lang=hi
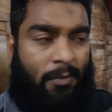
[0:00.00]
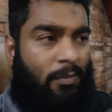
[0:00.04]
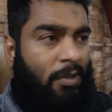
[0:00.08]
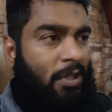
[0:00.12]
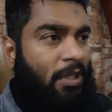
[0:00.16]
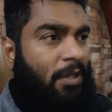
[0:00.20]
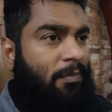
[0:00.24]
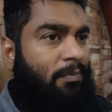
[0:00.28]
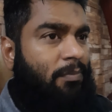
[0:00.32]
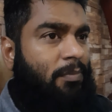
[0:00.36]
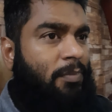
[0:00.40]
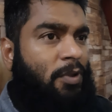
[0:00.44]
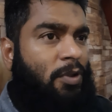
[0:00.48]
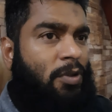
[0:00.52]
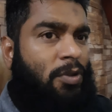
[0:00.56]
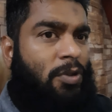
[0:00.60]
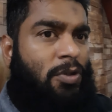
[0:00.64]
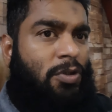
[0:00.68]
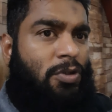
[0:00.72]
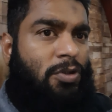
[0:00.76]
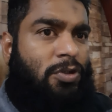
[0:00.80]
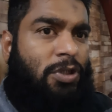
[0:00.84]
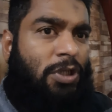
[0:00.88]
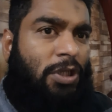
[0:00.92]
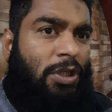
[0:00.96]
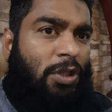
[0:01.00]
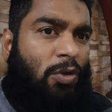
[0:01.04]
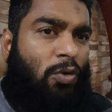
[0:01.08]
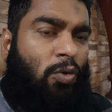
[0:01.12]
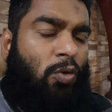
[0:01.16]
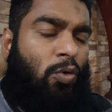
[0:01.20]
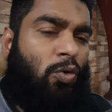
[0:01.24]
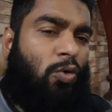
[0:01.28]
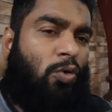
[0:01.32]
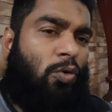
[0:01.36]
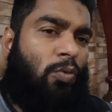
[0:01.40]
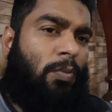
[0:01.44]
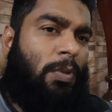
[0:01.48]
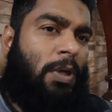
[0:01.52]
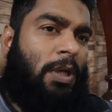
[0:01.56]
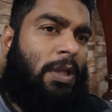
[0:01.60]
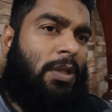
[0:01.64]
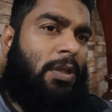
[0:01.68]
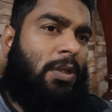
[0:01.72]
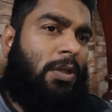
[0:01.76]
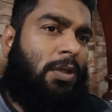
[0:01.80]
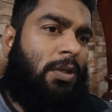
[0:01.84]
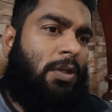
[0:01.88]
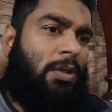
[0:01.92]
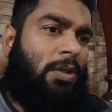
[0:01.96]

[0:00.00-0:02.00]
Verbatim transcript: मतलब सिंध हुकूमत